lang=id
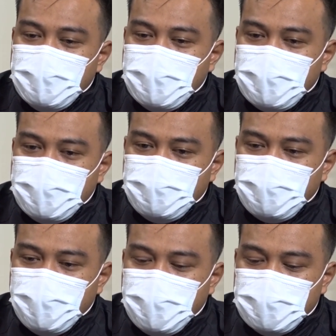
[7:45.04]
nanti
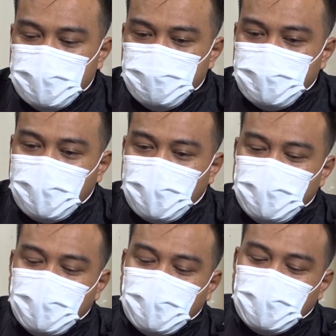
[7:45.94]
pemilih tersebut
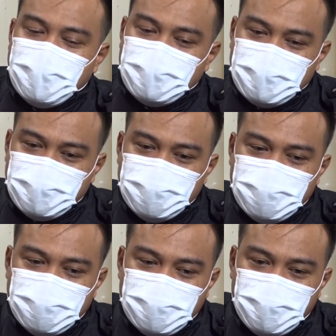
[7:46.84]
akan diarahkan ke
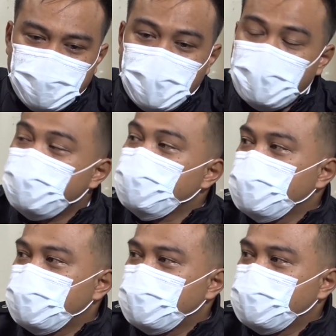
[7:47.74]
bilik
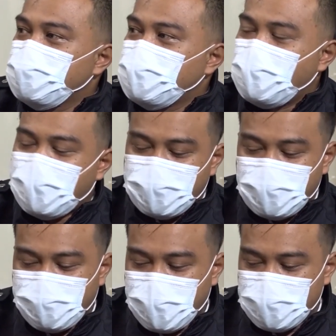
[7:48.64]
khusus. Hmm. Jadi nanti
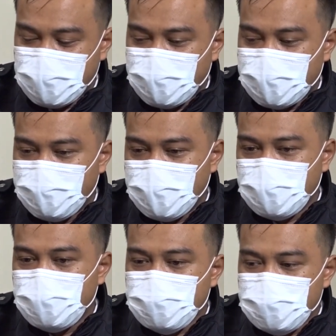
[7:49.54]
di PS itu ada
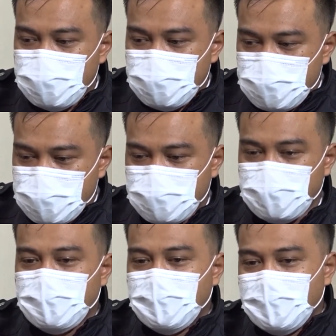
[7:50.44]
bilik khusus
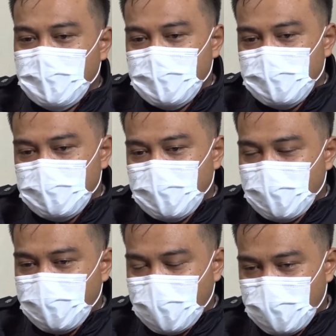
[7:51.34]

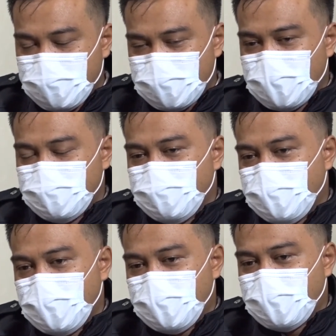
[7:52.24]
dalam hal misalnya
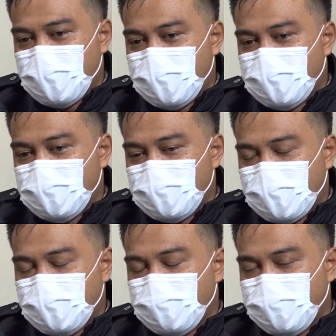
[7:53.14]
pemilih yang
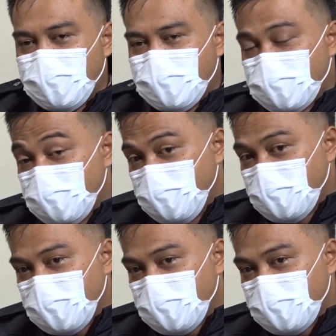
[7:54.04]
ada pemilih yang lebih